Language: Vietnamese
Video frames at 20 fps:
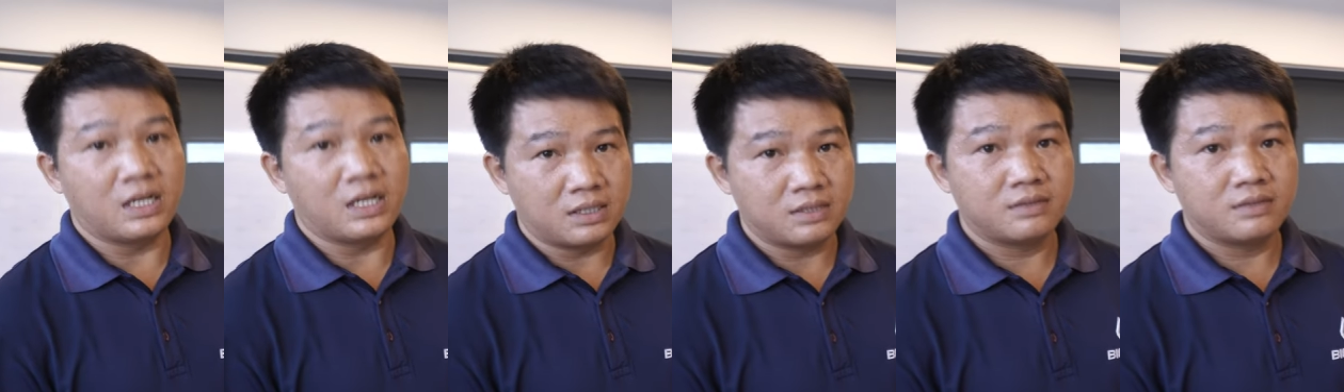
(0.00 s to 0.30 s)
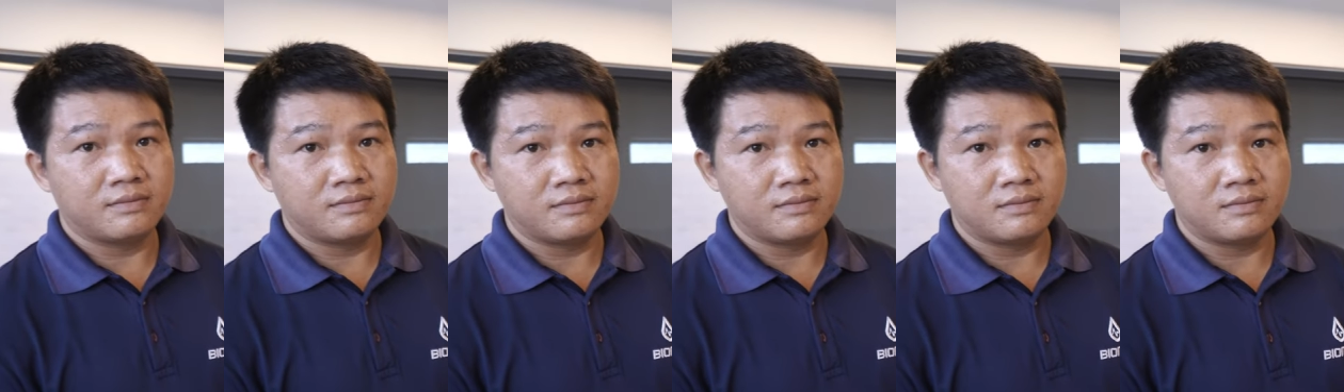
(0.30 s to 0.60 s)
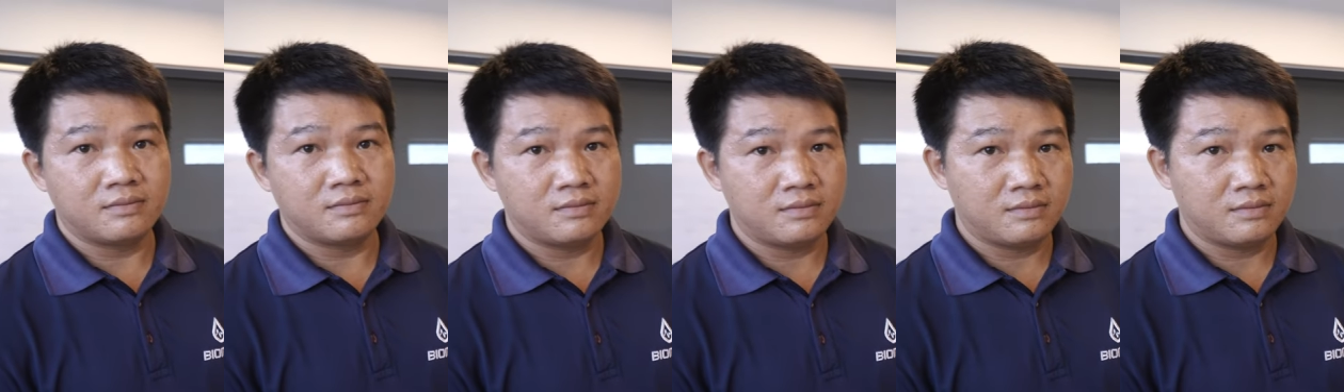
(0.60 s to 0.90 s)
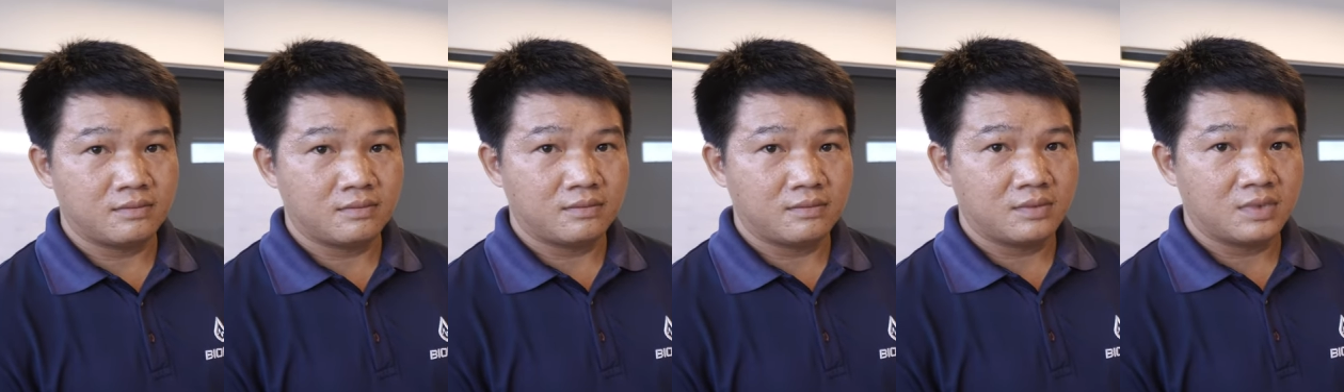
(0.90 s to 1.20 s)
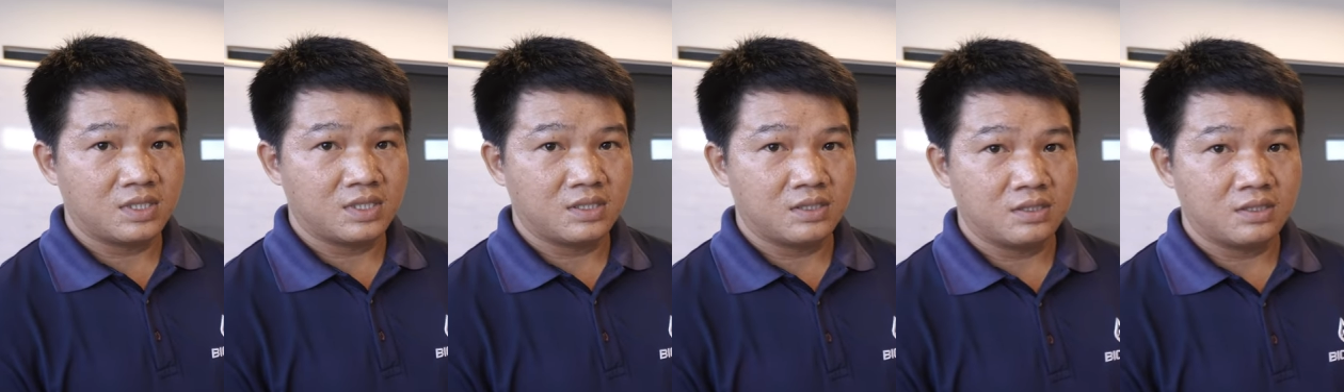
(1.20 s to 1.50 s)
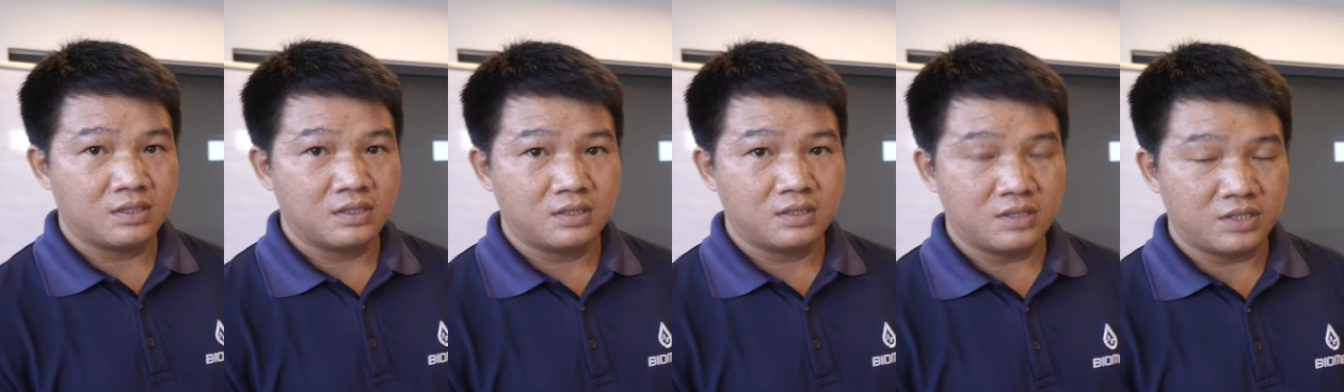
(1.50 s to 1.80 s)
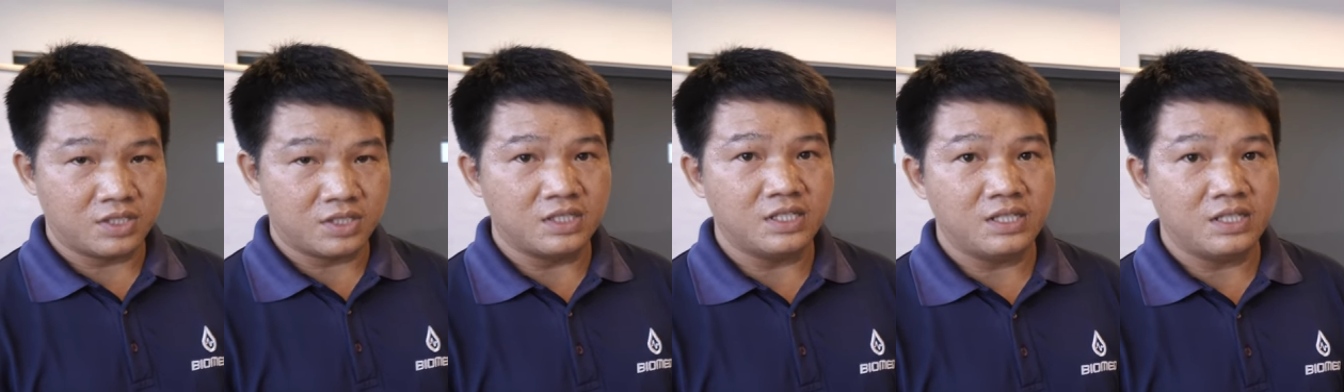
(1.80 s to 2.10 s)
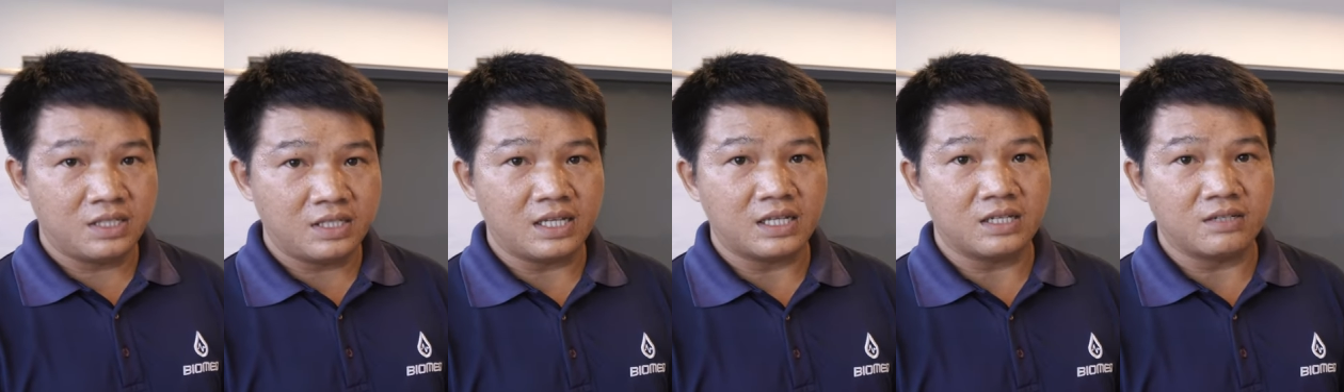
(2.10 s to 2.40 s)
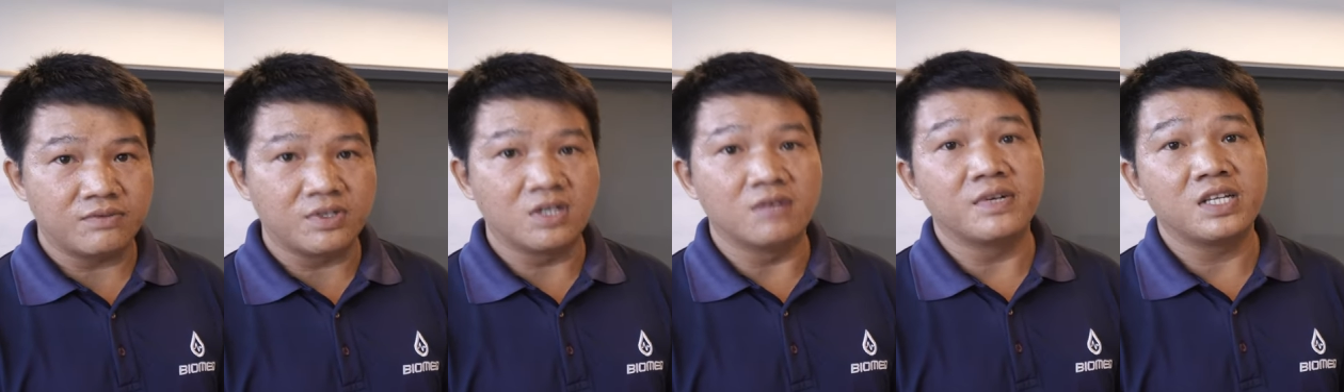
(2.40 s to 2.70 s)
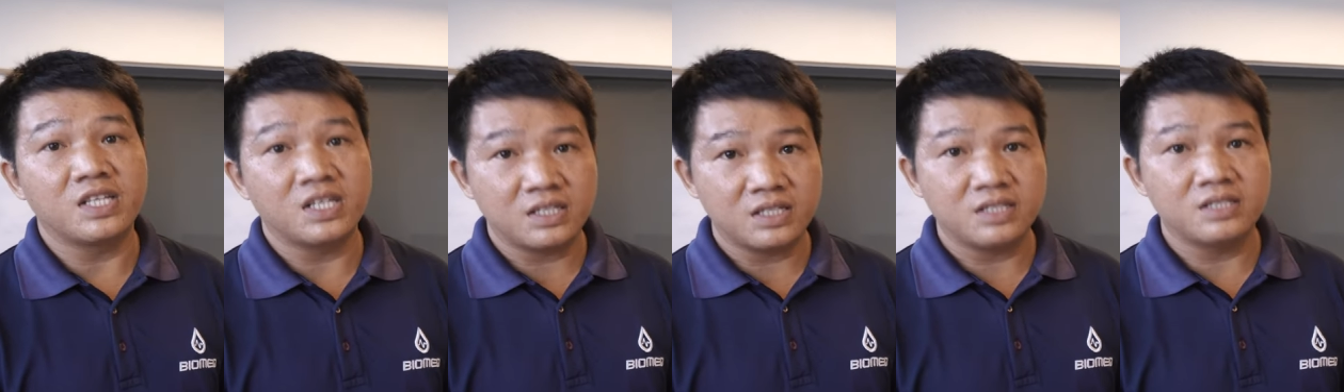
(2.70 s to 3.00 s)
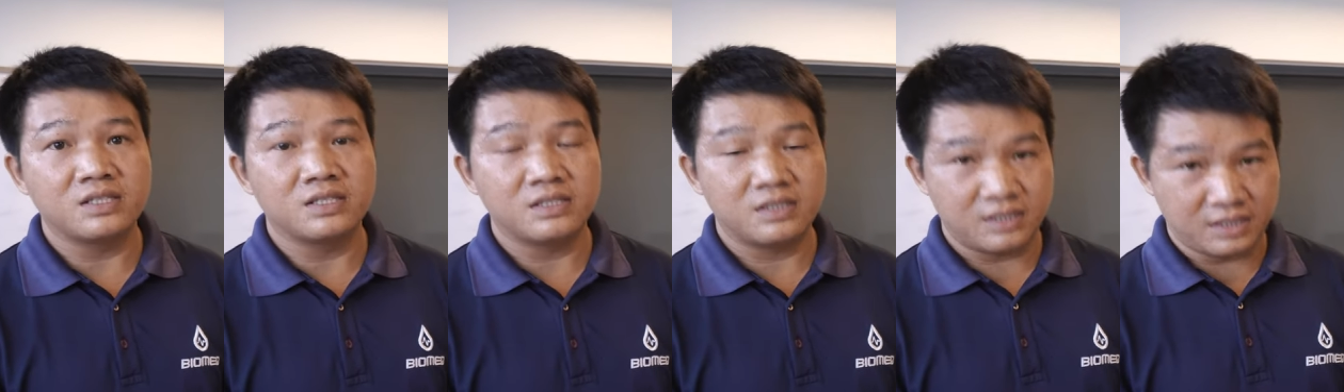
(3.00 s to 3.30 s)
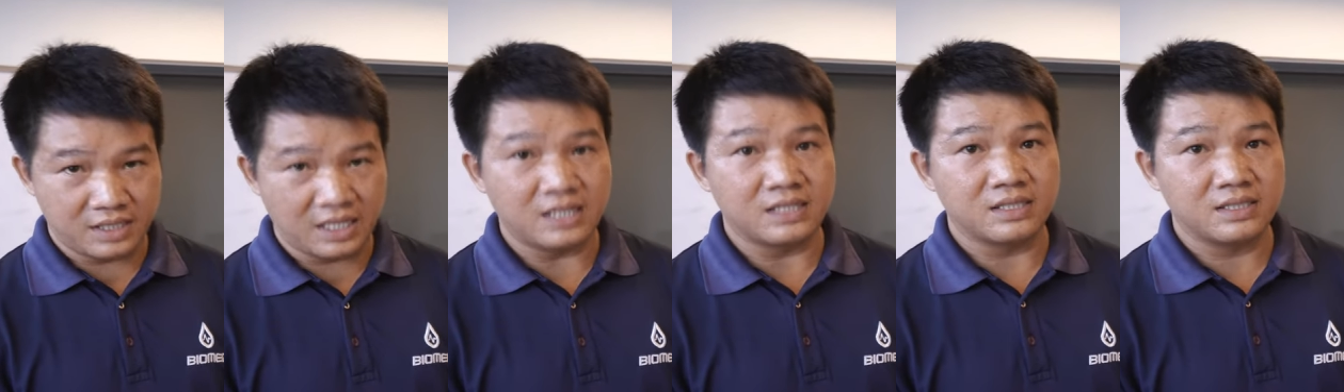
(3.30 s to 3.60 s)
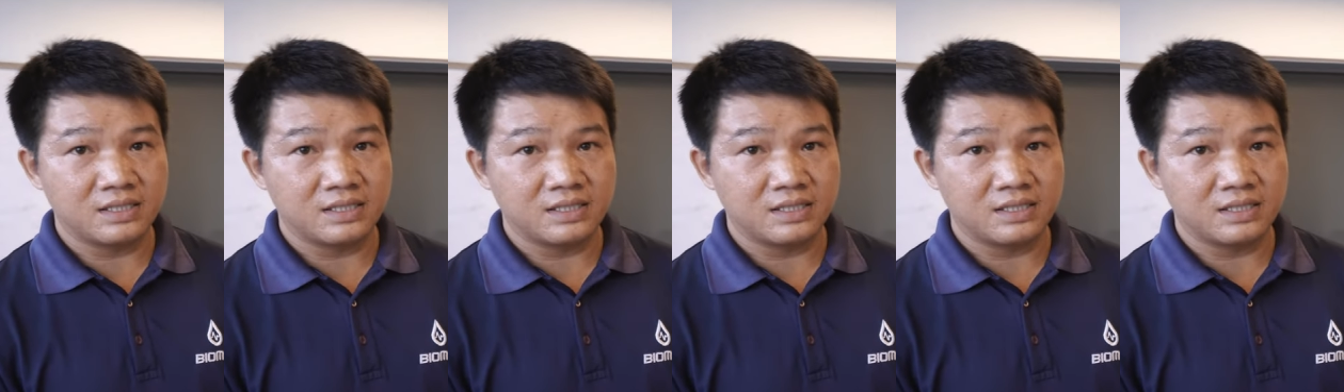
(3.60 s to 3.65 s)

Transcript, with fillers: còn cái dạng xịt là để xử lý nhanh và ở dạ. cái vùng rộng lớn dạ. dạ.